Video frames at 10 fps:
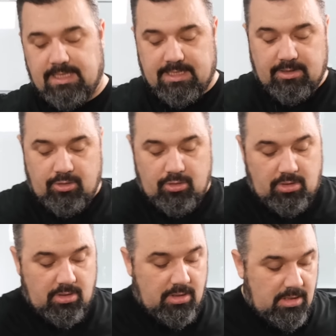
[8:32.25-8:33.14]

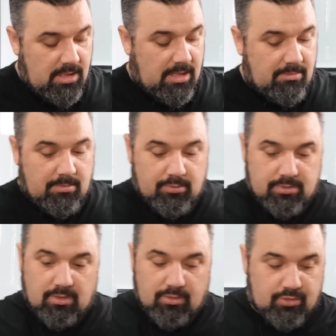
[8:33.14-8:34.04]
gerekiyor. Ama
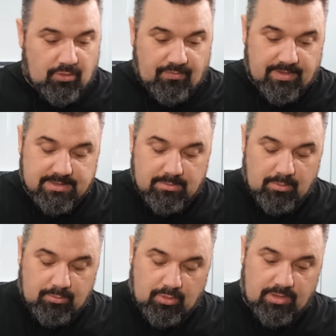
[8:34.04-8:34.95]
burada o çok fazla
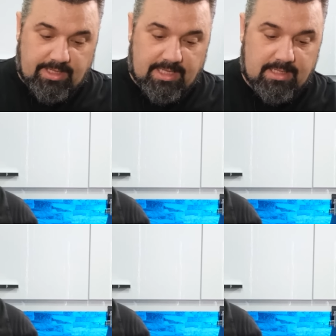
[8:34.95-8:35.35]
mümkün değil.